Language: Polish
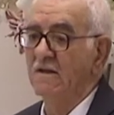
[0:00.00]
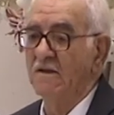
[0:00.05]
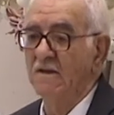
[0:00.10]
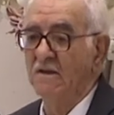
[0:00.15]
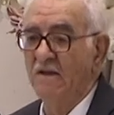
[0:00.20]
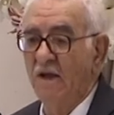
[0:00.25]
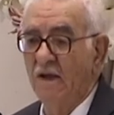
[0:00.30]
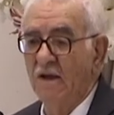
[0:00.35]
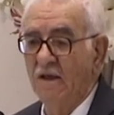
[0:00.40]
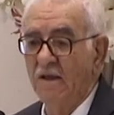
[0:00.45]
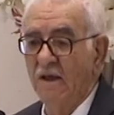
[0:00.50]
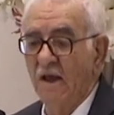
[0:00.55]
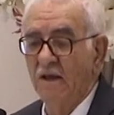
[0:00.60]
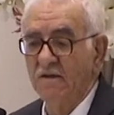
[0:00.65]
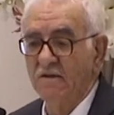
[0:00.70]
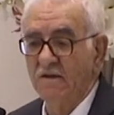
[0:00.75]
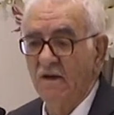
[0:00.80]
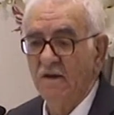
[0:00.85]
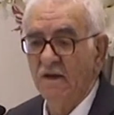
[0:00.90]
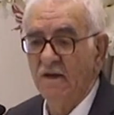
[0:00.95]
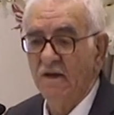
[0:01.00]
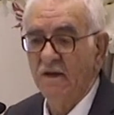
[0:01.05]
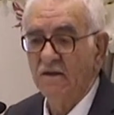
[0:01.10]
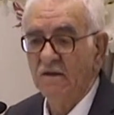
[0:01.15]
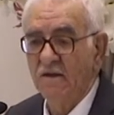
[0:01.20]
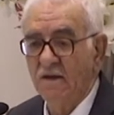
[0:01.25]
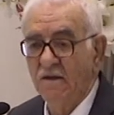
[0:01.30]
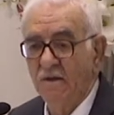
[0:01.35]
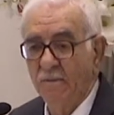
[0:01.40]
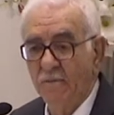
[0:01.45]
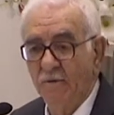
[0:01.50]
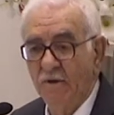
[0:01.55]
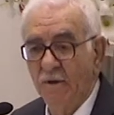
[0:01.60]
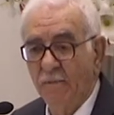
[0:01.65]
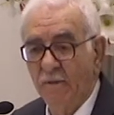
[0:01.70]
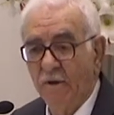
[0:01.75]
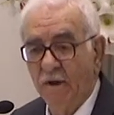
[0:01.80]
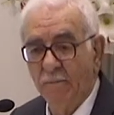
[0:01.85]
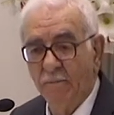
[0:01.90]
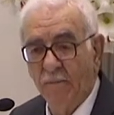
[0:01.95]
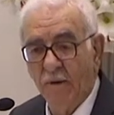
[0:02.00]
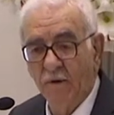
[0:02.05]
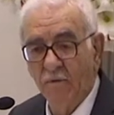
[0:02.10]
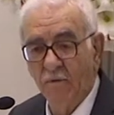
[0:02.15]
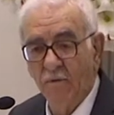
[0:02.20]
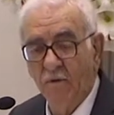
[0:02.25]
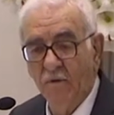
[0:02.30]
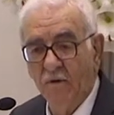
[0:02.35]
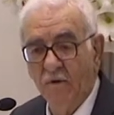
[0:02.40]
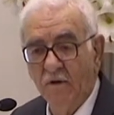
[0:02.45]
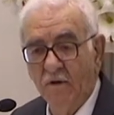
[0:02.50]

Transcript: I to stwarza zatwardzenie